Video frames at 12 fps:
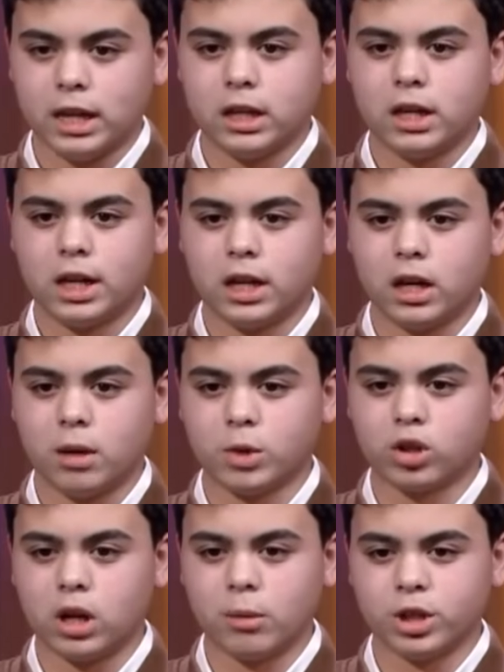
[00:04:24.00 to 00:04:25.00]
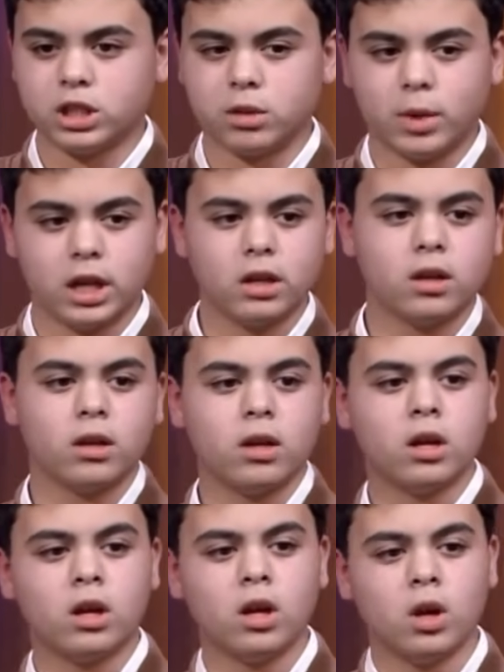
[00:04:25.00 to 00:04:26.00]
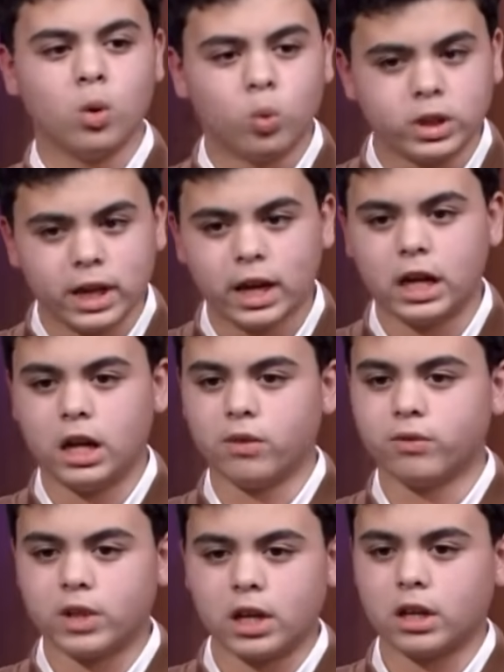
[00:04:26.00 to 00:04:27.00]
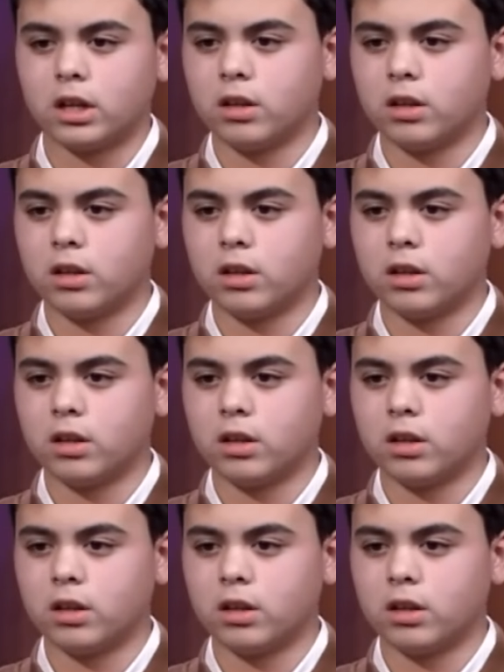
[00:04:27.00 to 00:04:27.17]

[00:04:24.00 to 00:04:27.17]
اللي احنا هنعمل كولابوريشن معاه وندخلها في تاج